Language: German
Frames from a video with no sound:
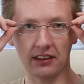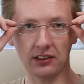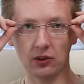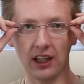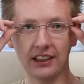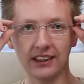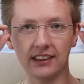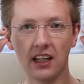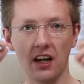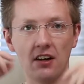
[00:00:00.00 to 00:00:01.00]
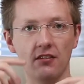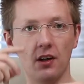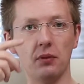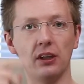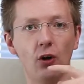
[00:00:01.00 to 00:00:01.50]
dass es so leicht ist,
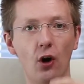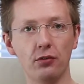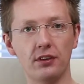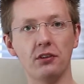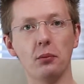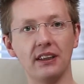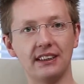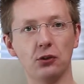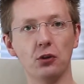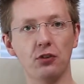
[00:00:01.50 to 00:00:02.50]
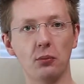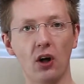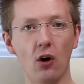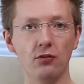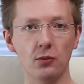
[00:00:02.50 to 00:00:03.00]
wenn man läuft, die Vibrationen vom
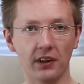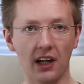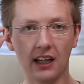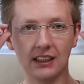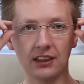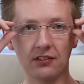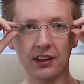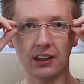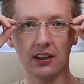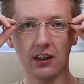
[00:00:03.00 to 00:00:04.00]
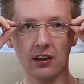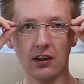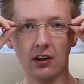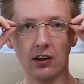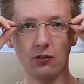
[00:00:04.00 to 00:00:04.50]
Laufen übertragen sich und deswegen
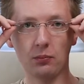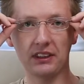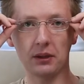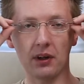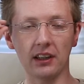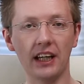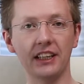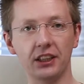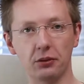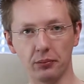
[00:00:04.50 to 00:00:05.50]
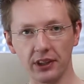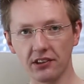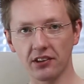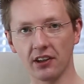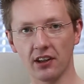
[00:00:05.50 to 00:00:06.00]
äh, wippt sie immer leicht
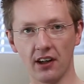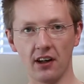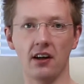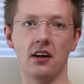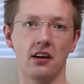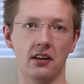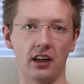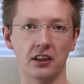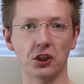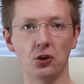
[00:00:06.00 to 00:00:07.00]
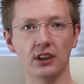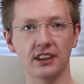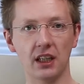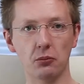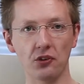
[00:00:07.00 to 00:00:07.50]
mit. Kann störend
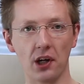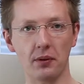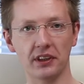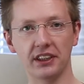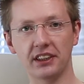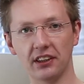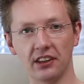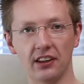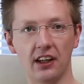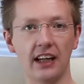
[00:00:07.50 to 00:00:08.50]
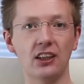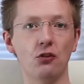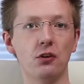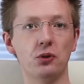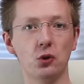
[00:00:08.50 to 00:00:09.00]
sein, muss aber nicht. Äh, hängt
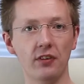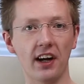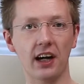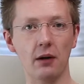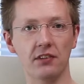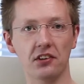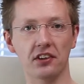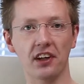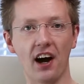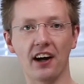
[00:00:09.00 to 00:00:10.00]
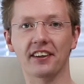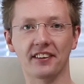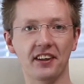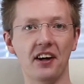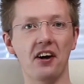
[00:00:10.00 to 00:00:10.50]
auch vom Schuhwerk ab, was ihr tragt.
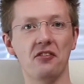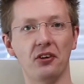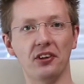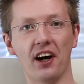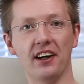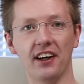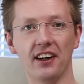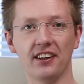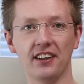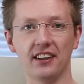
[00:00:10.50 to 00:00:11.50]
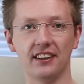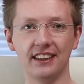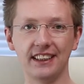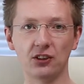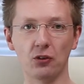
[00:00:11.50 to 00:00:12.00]
Von daher
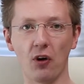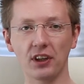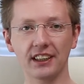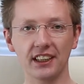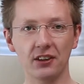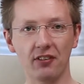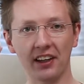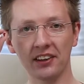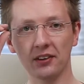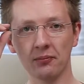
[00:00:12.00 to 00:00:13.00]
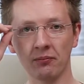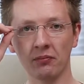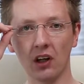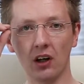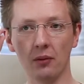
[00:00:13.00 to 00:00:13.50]
nicht so wirklich relevant.
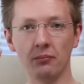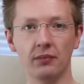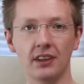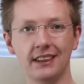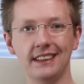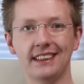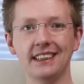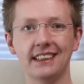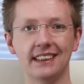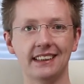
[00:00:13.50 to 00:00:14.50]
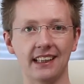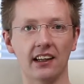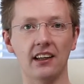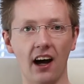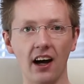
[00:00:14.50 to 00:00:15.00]
Ähm, die Sicht ist sehr
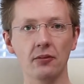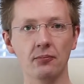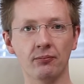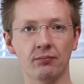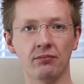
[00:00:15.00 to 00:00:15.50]
klar